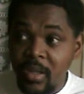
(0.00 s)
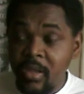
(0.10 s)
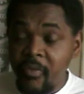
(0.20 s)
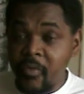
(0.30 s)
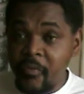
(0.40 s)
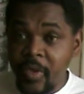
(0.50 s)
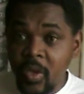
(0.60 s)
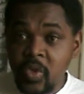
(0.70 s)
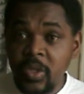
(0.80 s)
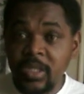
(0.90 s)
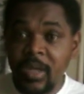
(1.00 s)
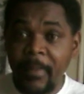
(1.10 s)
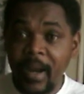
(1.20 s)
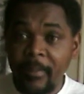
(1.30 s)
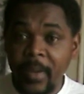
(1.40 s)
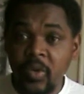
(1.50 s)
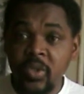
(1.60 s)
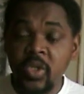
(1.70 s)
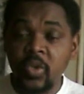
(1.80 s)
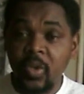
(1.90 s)
Il faut faire que ne ça pas la parole de
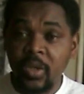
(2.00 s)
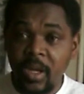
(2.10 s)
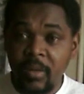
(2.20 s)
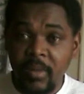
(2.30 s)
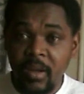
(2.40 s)
Dieu, ton âme.